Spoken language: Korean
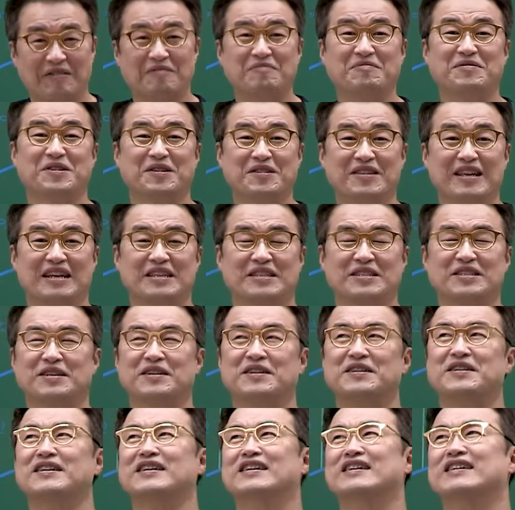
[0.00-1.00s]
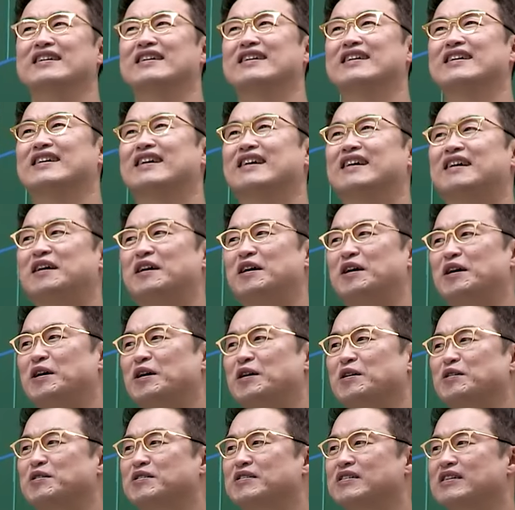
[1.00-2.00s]
엄청나죠?
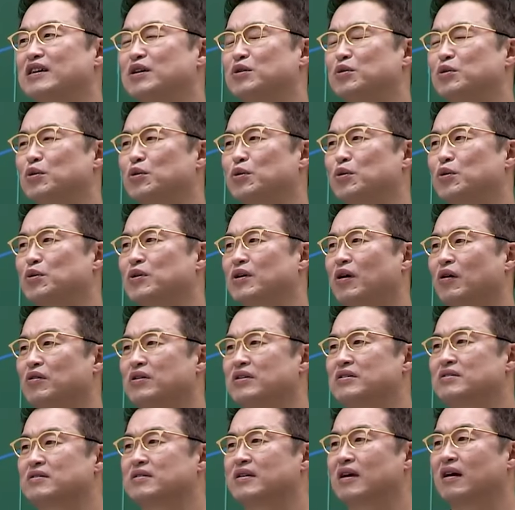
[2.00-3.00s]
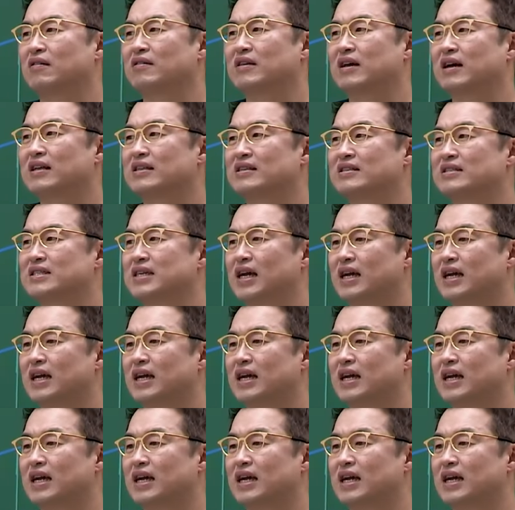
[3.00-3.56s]
어, 그리고 여기서 태어난